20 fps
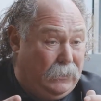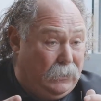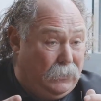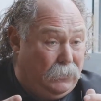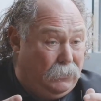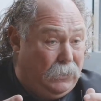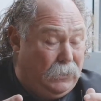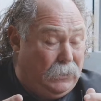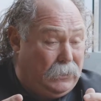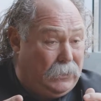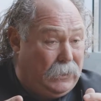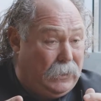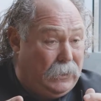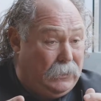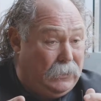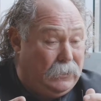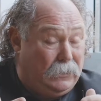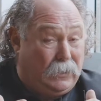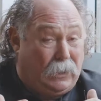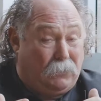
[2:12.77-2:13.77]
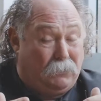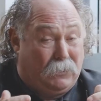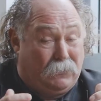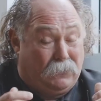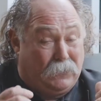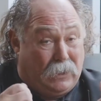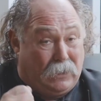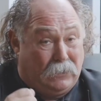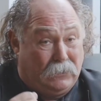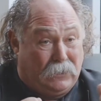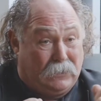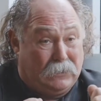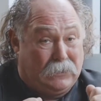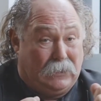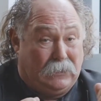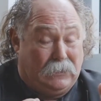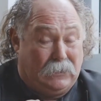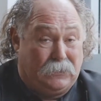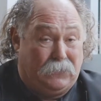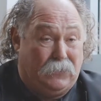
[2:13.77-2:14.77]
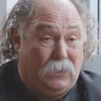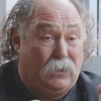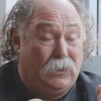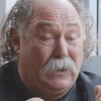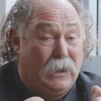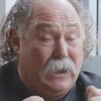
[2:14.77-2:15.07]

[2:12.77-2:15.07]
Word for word: natürlich kennen, aber auf der anderen Seite, dass wir auch